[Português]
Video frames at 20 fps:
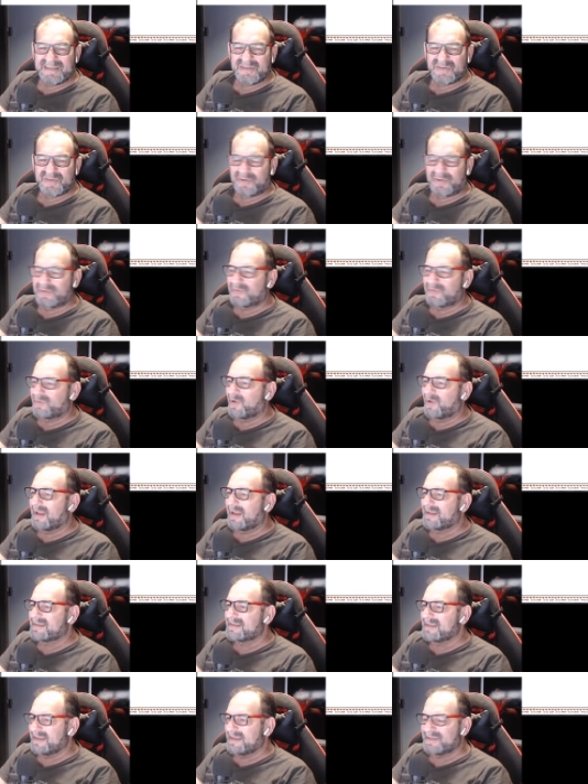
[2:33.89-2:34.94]
18
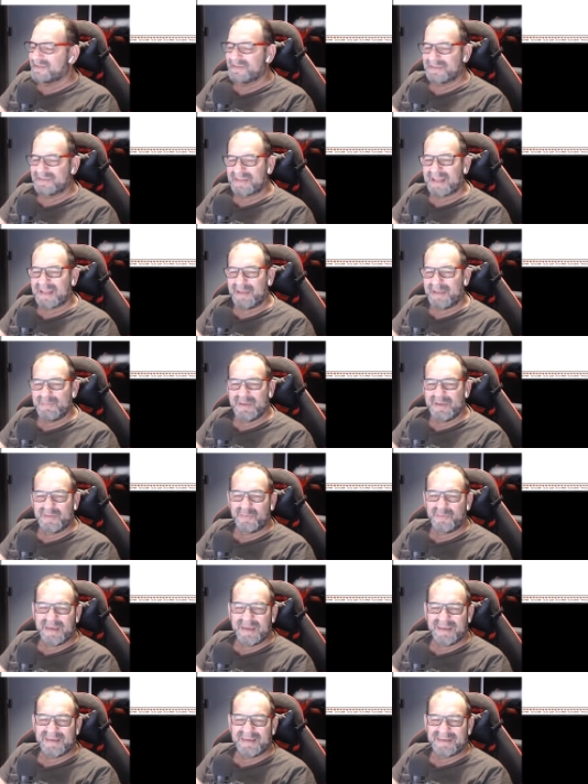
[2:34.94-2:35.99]
dólares aí, a gente está caminhando
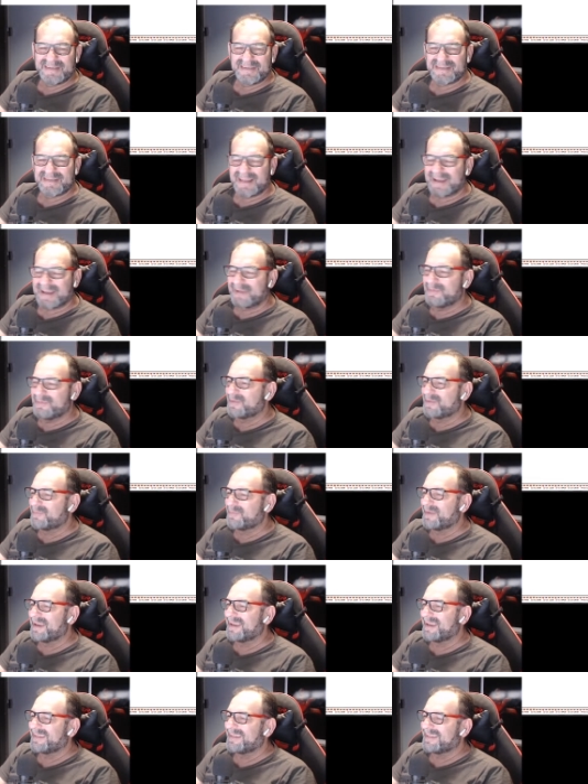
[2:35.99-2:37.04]
bem, a gente está caminhando
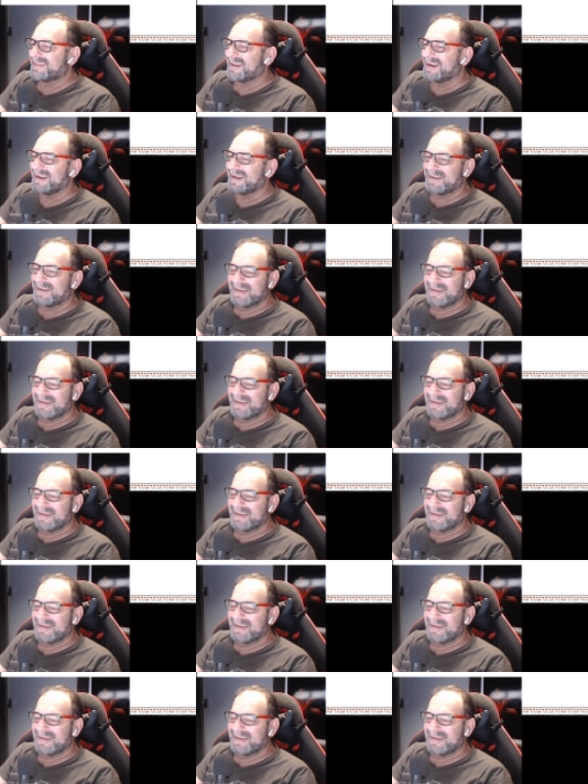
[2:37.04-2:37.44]
bem, tá?